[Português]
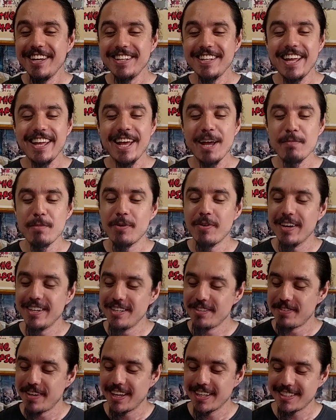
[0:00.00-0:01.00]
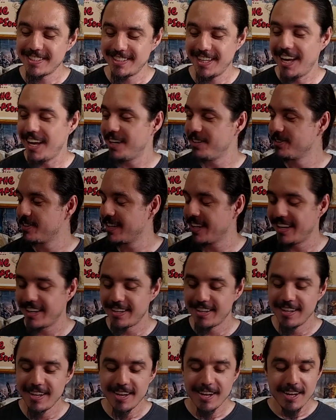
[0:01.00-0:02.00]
e nem é meu aniversário, cara.